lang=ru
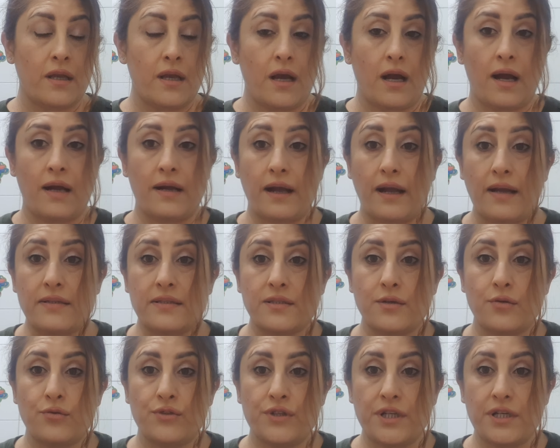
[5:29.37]
Оказывается,
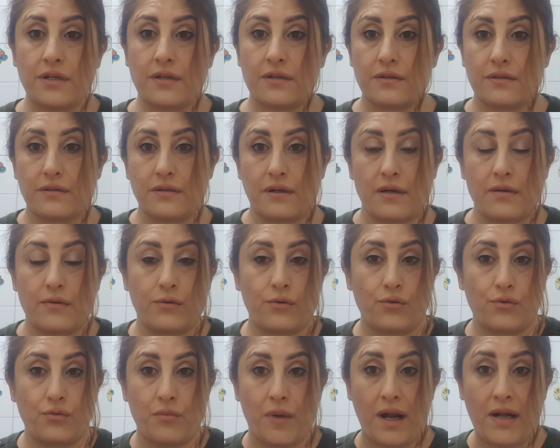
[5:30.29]
у них,
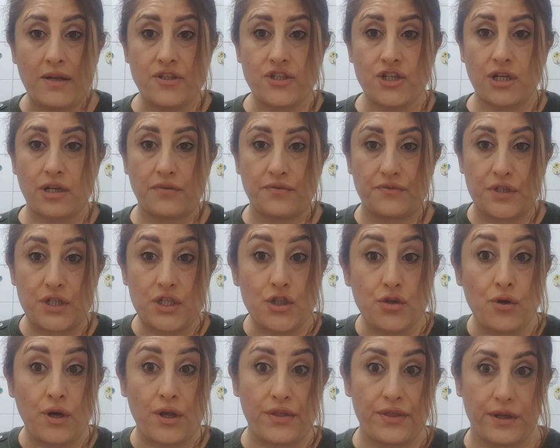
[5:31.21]
у мальчиков
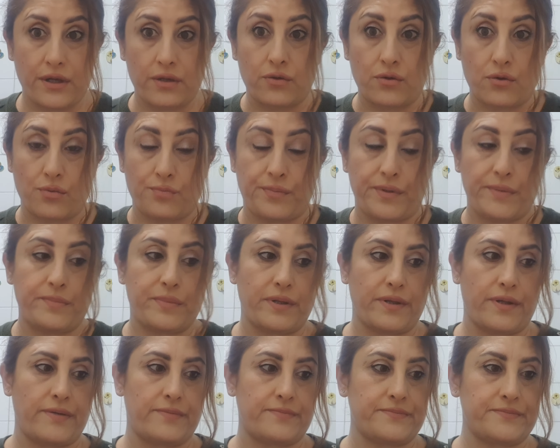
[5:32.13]
еще одна группа
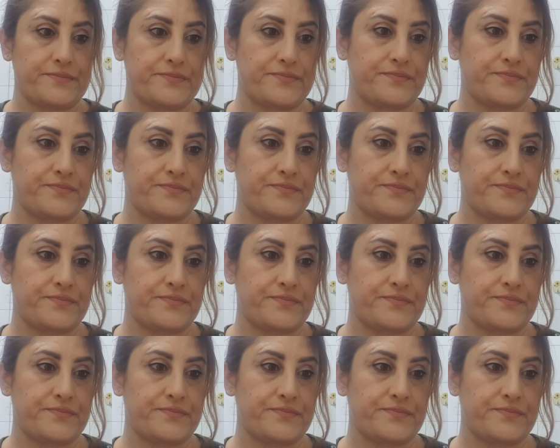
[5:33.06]
была –